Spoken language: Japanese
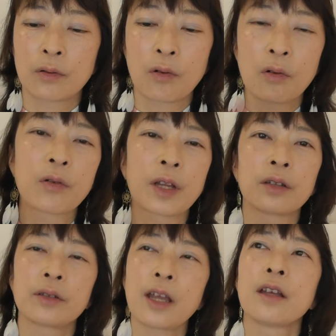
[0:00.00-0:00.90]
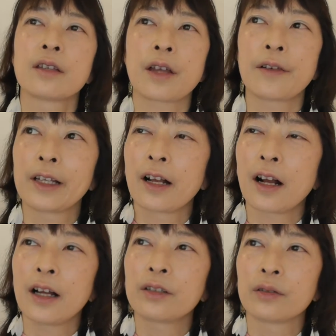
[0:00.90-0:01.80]
コロナのね騒ぎが
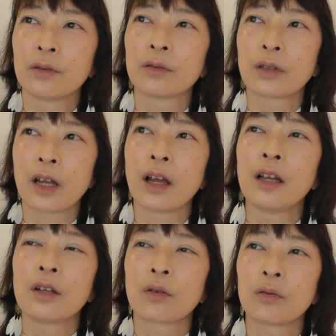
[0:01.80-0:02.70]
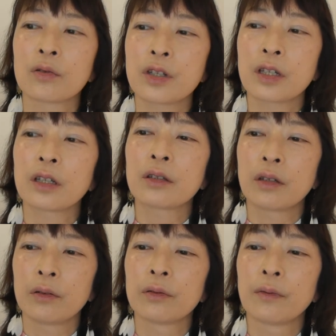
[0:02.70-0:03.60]
あるようなこの時期っ
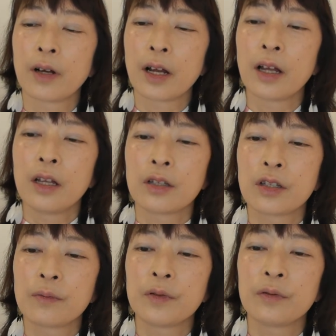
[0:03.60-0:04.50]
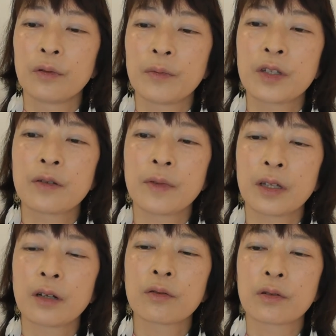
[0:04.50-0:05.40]
ていうのは自分を見つめ
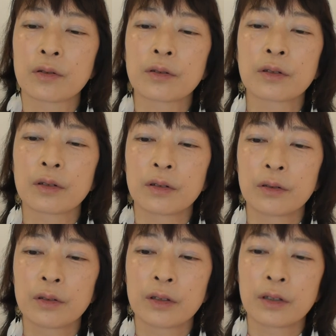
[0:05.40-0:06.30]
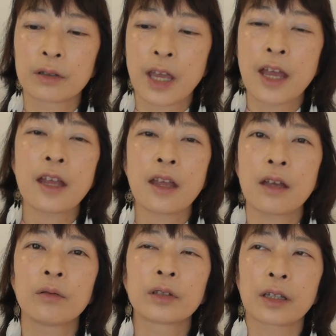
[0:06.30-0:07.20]
直す経
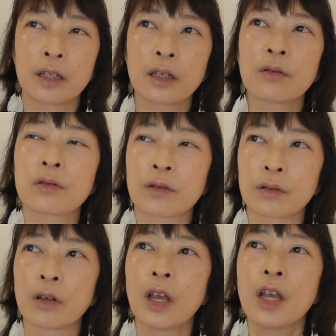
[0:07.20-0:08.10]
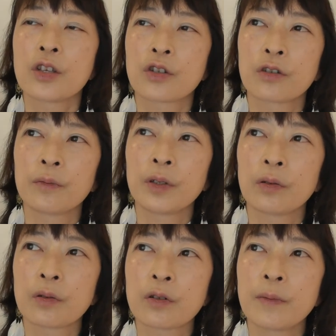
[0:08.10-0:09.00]
営を立て直す仕組み
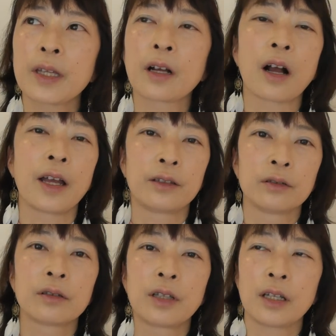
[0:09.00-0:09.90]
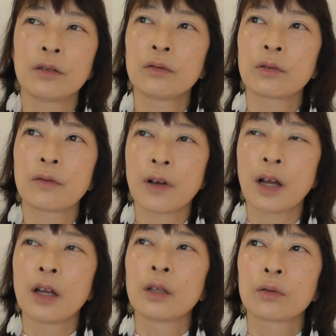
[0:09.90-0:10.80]
を全て変えるっていうのに
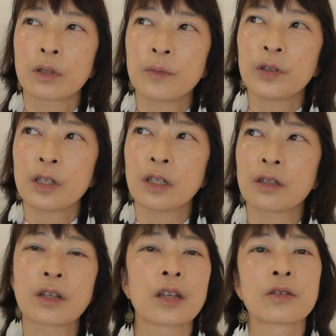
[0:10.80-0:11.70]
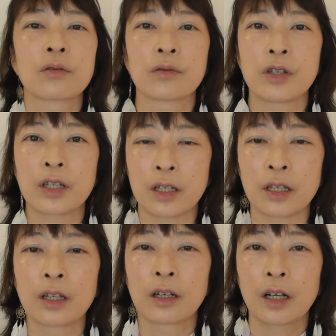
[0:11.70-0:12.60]
はとてもいいチャンスの時
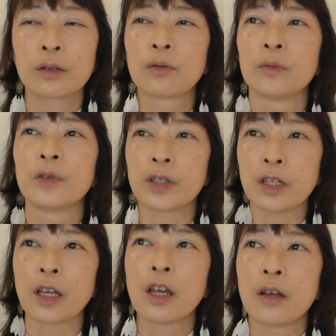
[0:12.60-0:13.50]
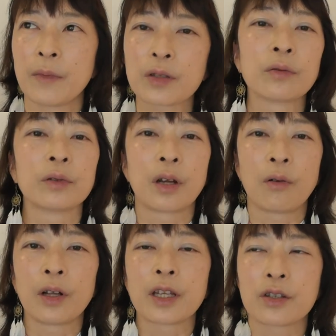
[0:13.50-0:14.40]
期かと思い、まあ、そんな
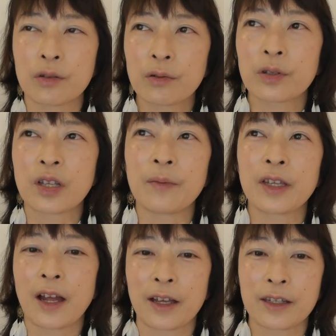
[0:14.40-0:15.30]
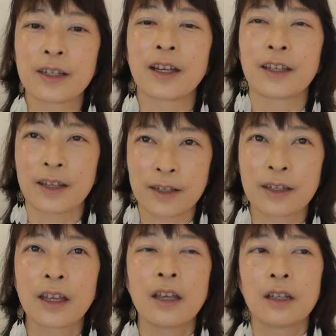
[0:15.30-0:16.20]
お話をしてみた次第で
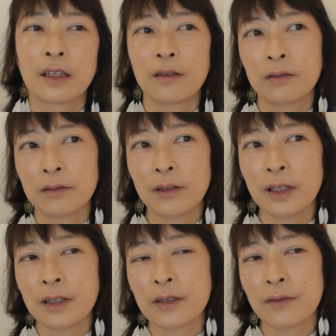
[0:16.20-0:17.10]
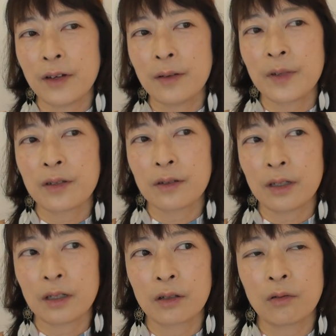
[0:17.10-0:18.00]
す。でこのお話は別
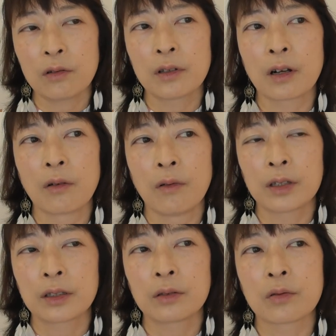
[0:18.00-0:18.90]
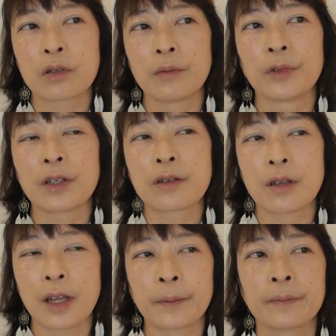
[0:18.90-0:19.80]
にコロナが終わったとしてもです
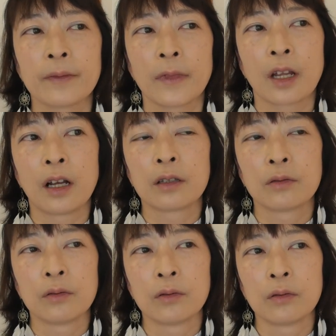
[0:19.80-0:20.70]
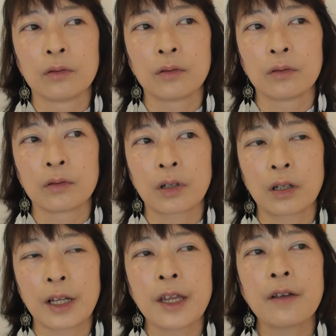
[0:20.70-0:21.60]
ねあの
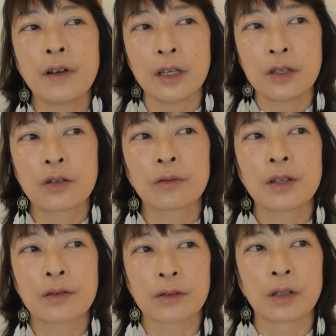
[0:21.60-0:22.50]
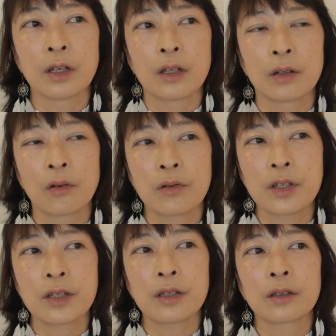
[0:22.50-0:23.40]
課題は一緒です。ご
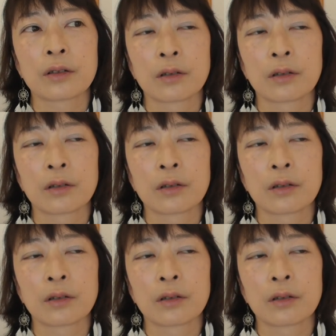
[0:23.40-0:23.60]
自身